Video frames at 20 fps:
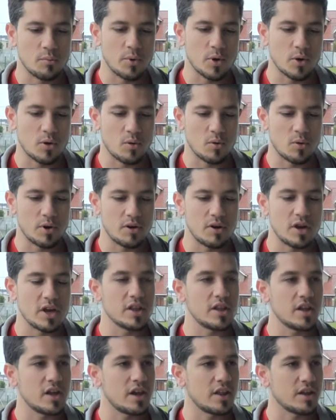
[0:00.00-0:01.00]
un poco bueno la
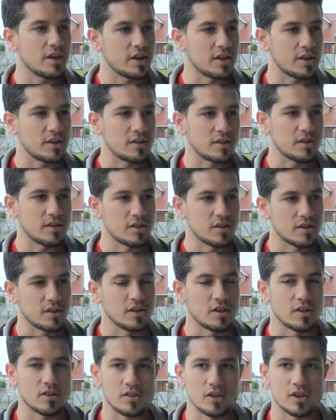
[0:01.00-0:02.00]
idea de,
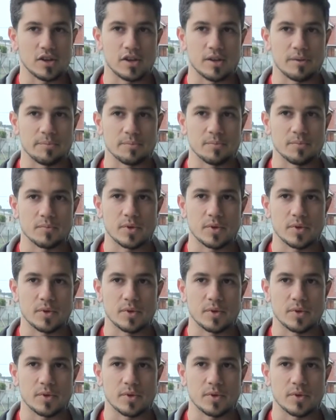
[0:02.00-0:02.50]
entre